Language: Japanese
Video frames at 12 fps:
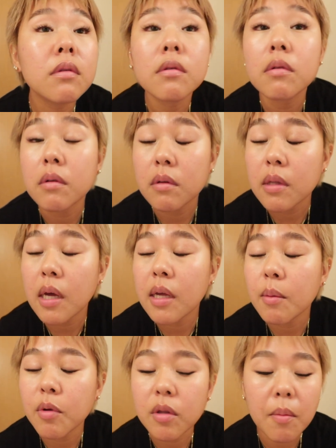この
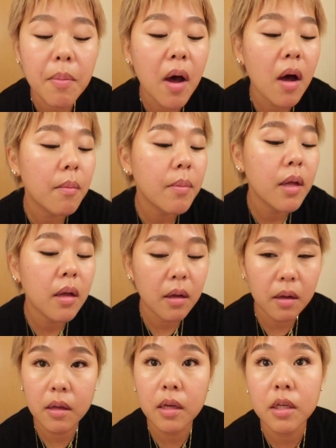ダイヤモンドバーン
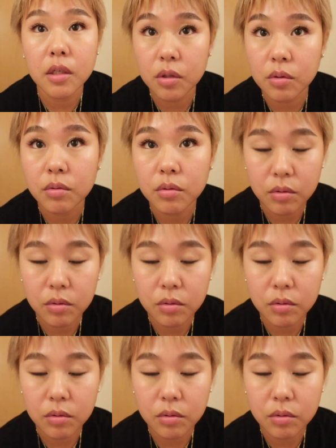いいっしょ